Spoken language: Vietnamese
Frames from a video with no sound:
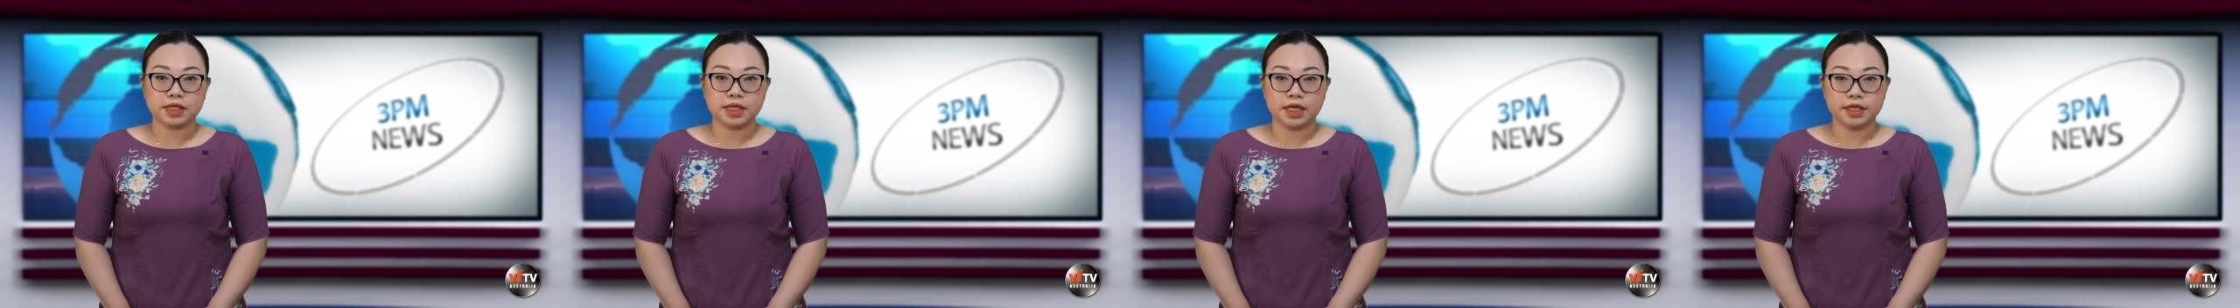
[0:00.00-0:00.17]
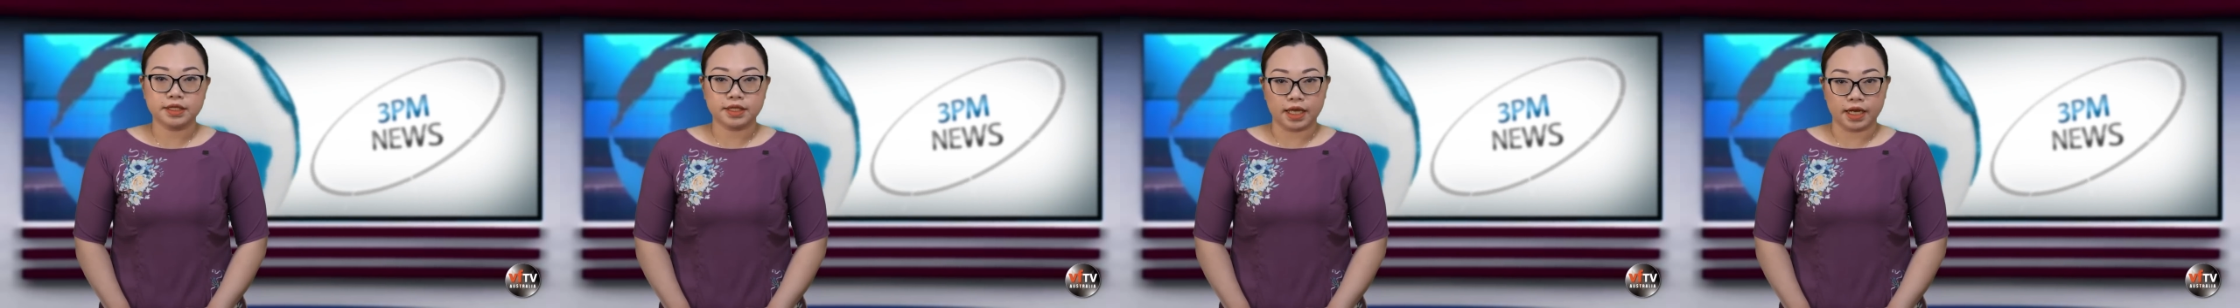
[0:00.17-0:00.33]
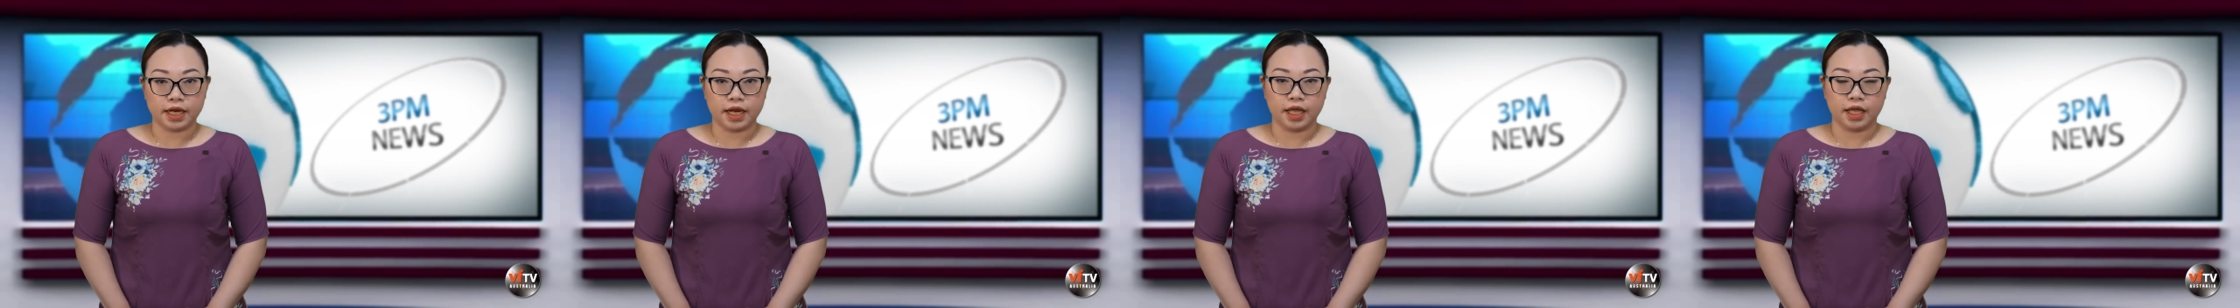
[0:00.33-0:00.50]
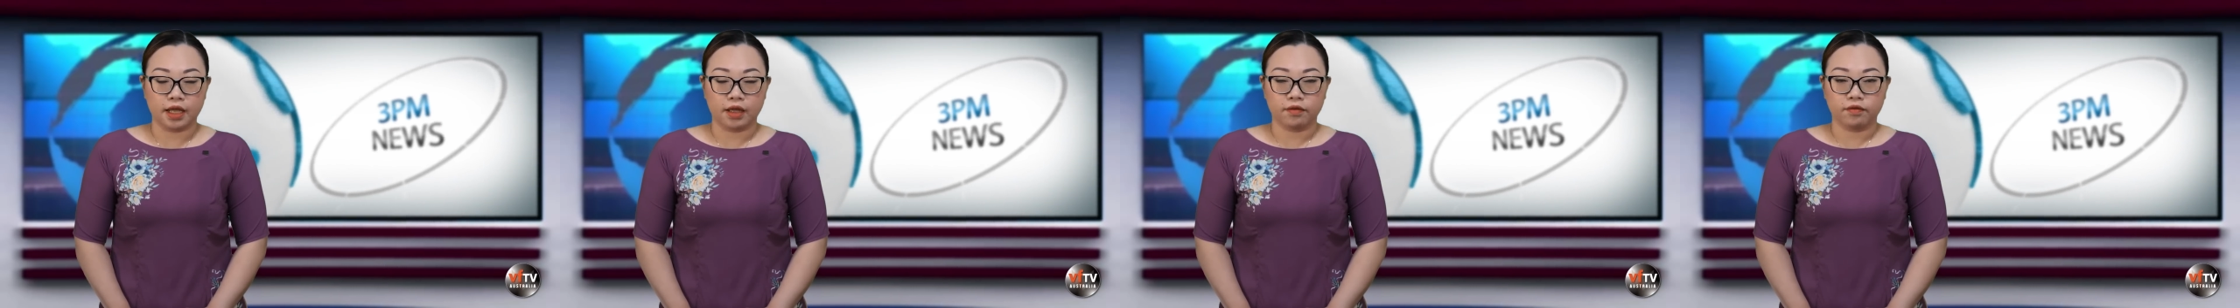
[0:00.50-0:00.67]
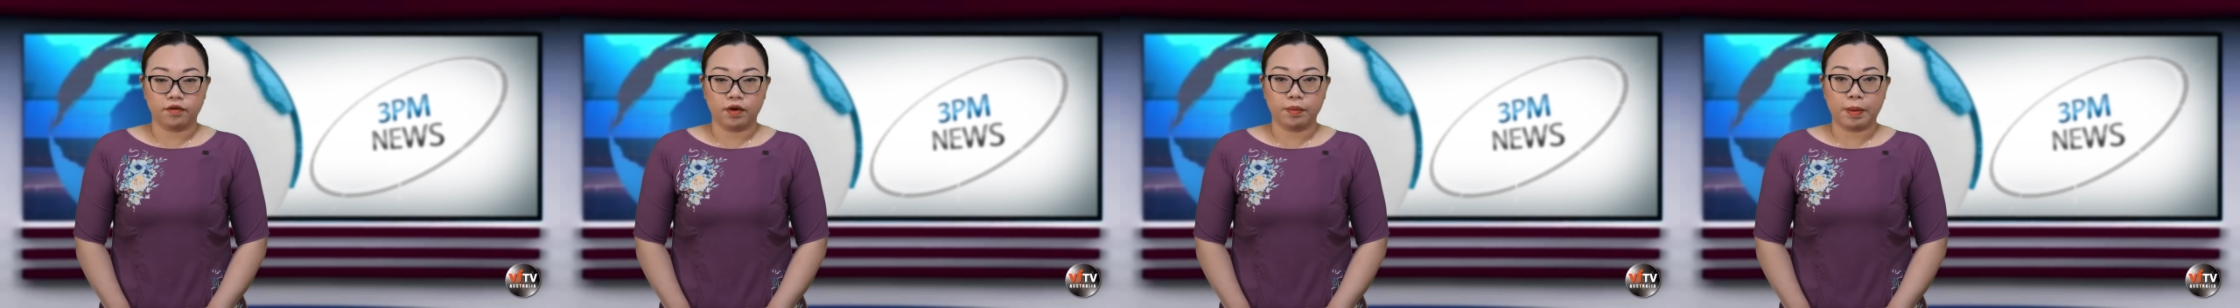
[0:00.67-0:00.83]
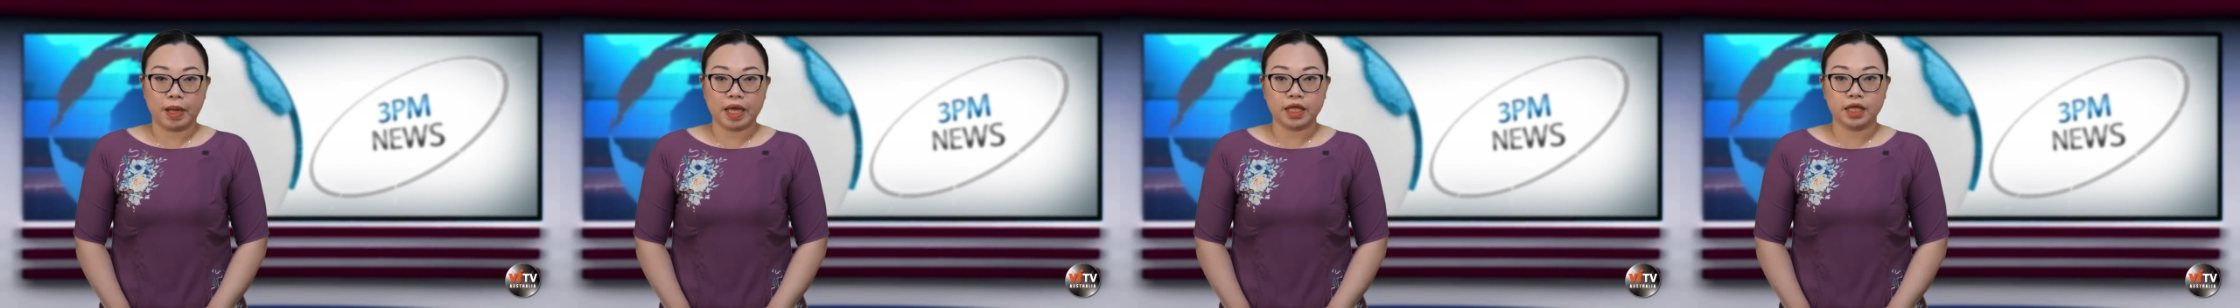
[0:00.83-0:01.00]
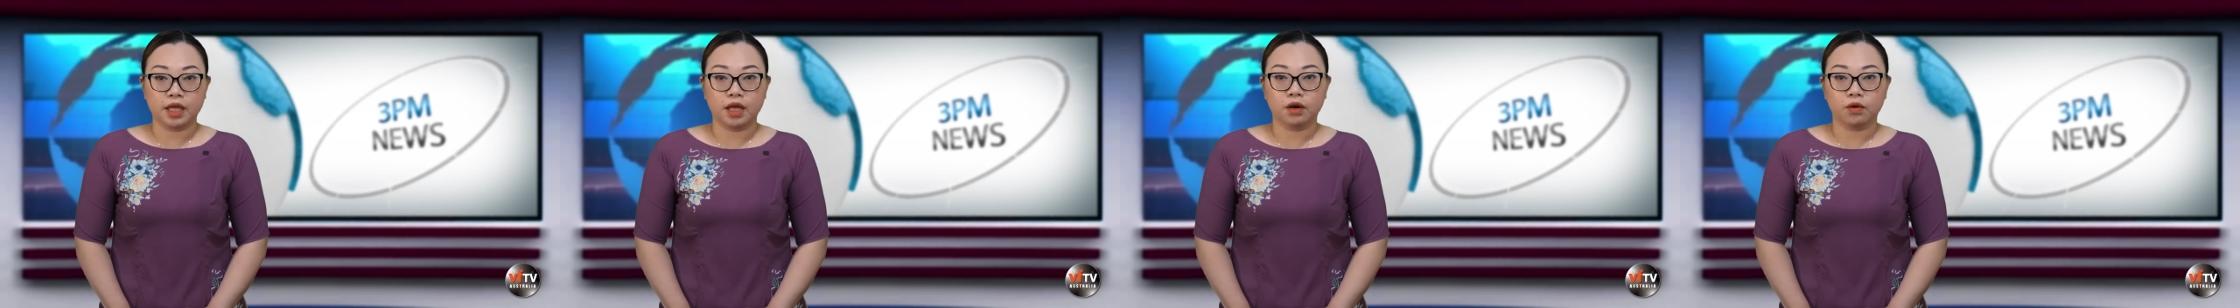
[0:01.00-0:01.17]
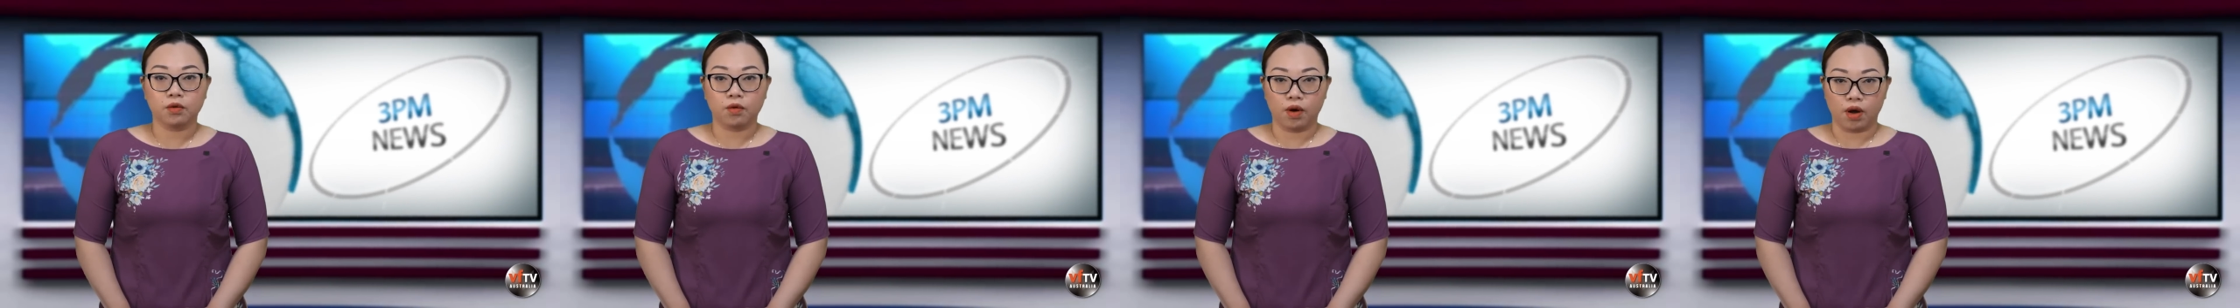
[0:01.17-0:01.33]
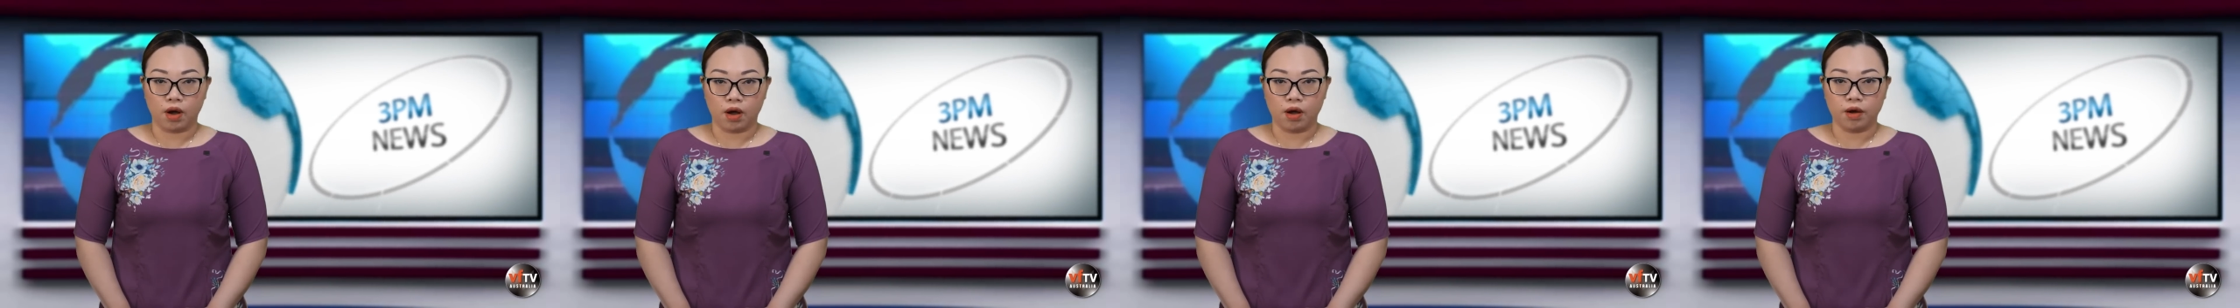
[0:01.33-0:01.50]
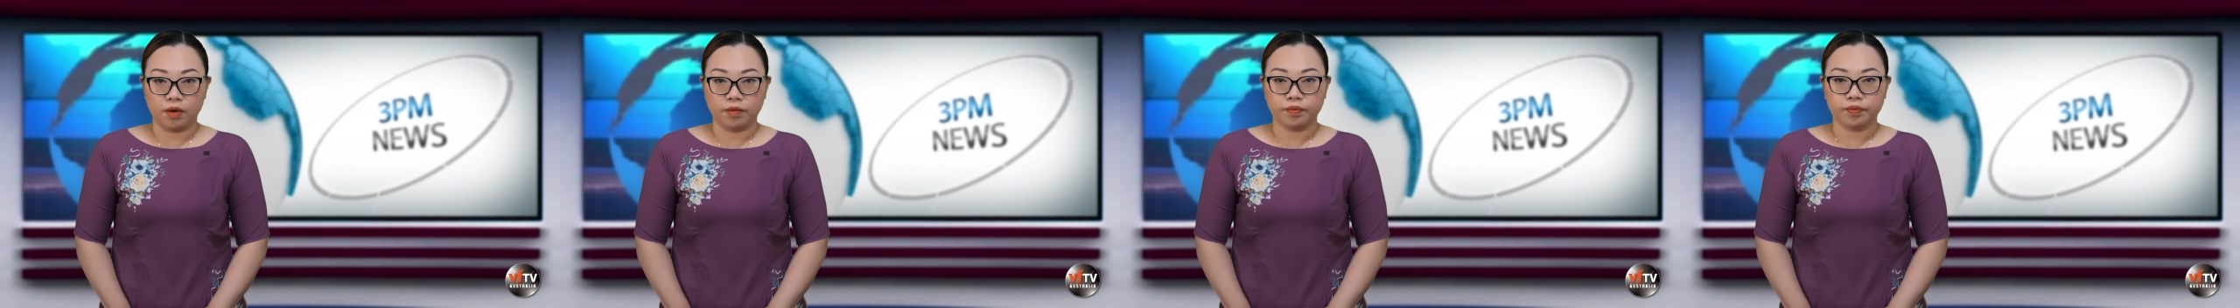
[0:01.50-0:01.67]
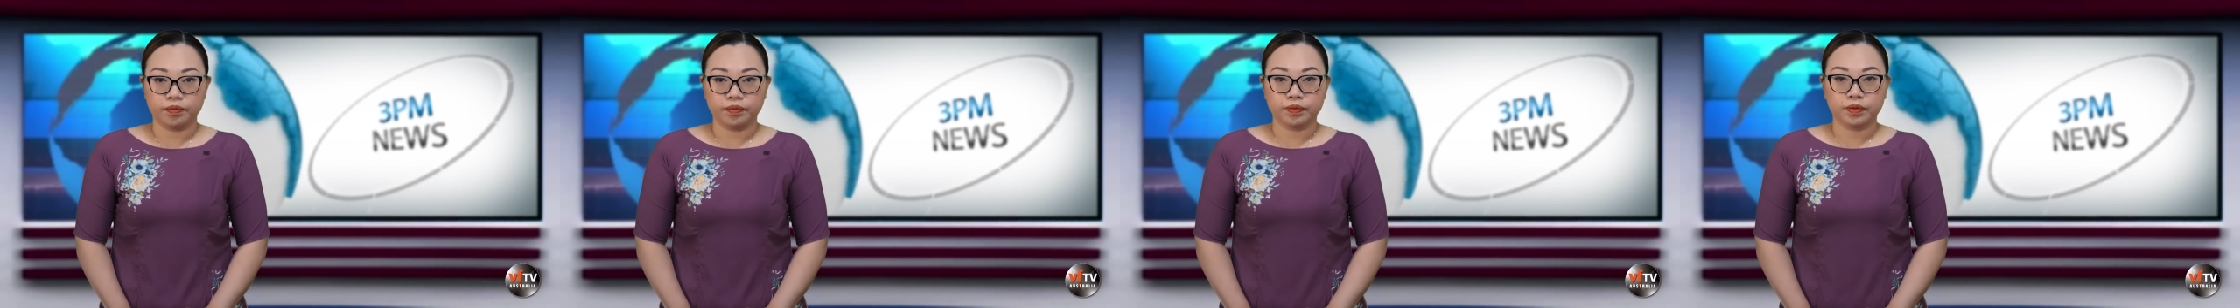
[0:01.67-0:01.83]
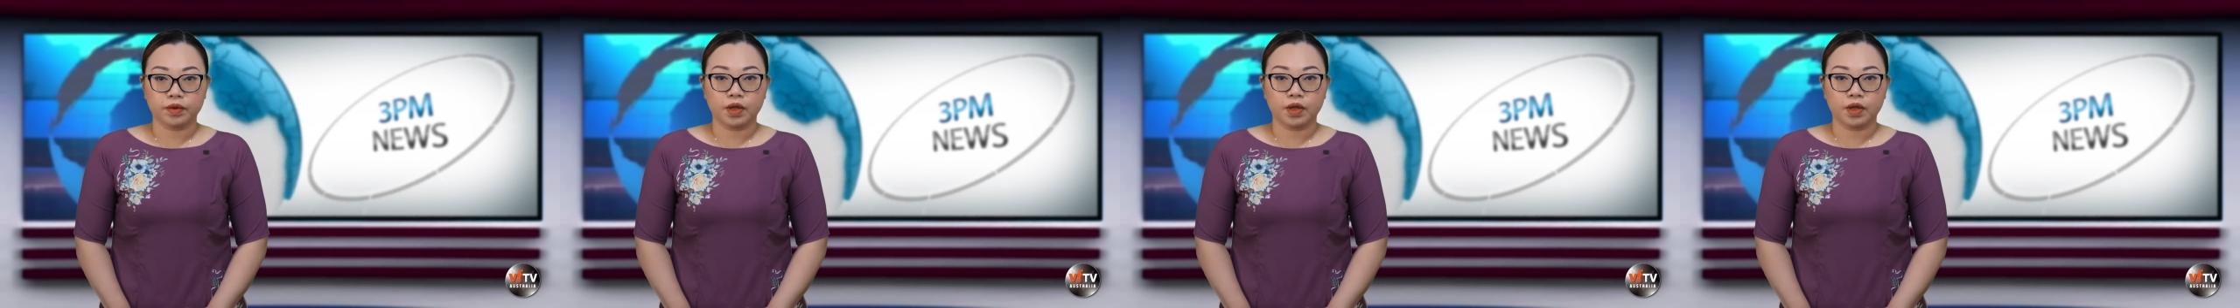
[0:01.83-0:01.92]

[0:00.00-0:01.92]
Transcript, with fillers: sĩ gia đình và bệnh nhân của họ.